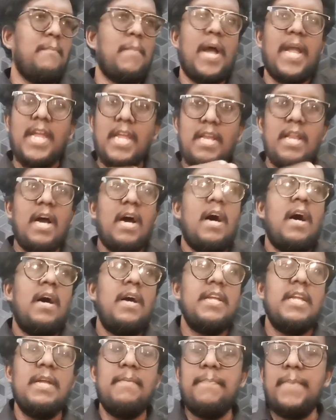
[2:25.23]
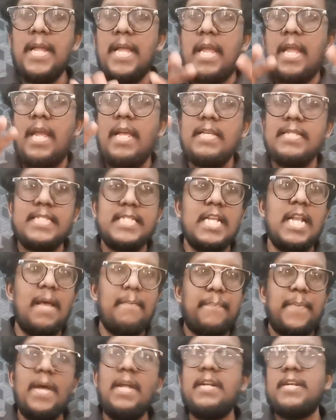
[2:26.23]
மைனா இப்படி சில
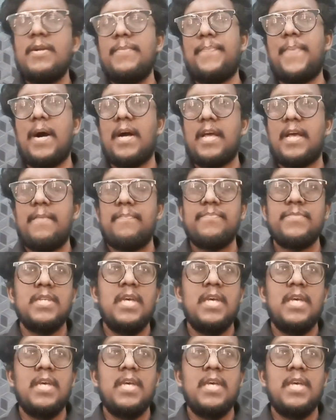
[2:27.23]
பேர் இருப்பாங்க